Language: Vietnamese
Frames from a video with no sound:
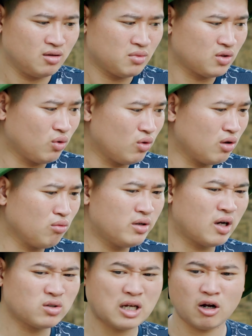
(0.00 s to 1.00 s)
Mà tôi cũng không
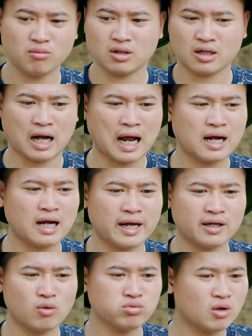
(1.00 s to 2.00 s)
hiểu sao mà cả
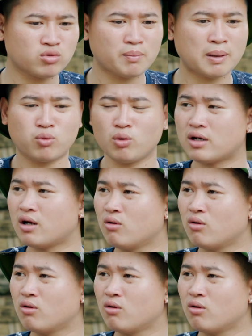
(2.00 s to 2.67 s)
ngày không không thấy mặt mũi bạn